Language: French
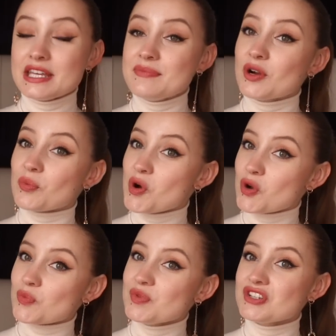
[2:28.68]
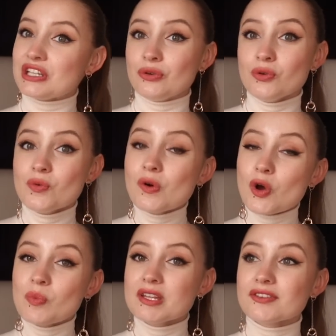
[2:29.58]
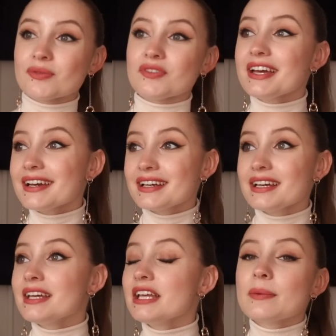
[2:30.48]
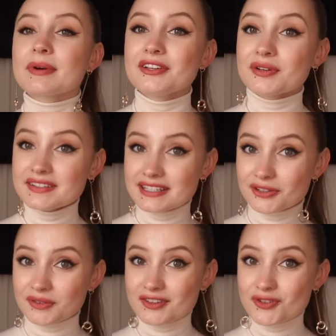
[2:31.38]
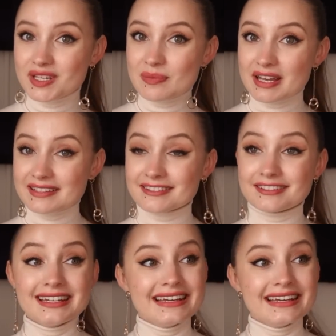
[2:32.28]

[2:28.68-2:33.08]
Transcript: eh bien, on prend le pichet d'eau, on remplit son verre, et a priori, ça ne devrait choquer personne.